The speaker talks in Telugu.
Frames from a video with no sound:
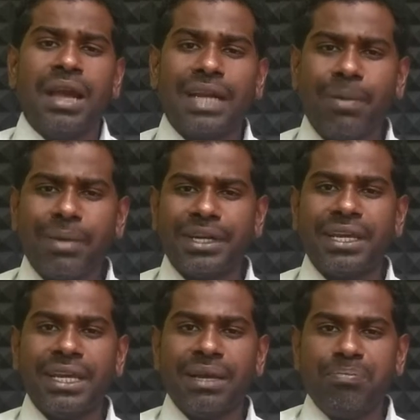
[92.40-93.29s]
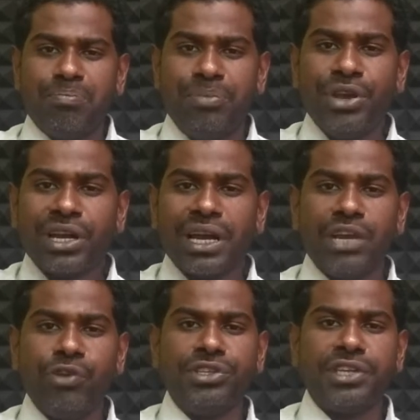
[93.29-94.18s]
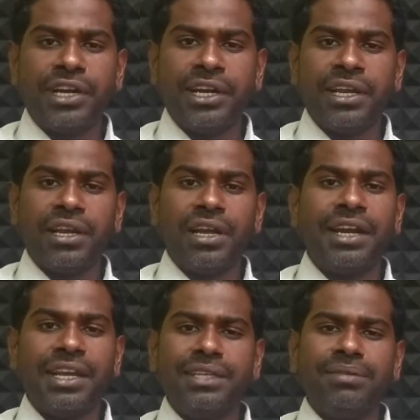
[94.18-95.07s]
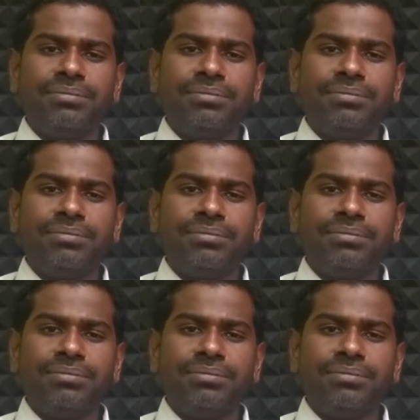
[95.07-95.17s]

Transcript: కాబట్టి మీ యొక్క యూజర్ ఐడి అనేది